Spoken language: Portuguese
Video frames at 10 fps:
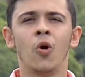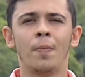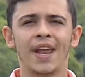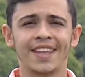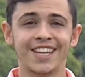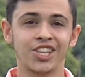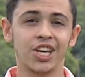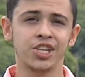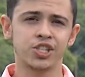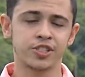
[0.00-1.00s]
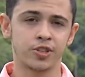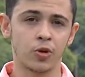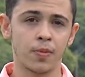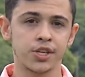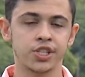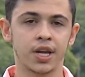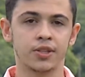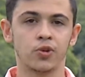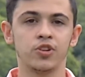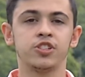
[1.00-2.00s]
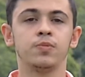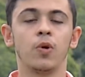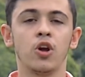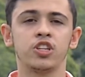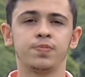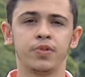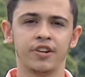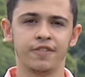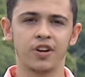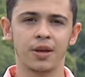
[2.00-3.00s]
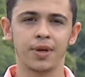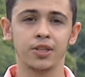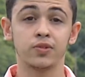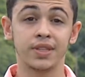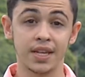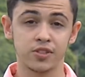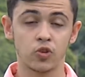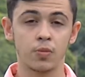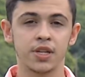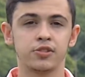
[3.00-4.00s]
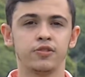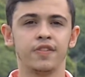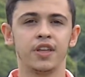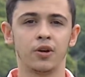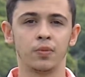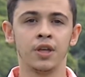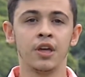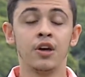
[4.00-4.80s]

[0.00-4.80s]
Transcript: Paraná já registrou mais de 14 mortes por afogamento desde o começo do verão.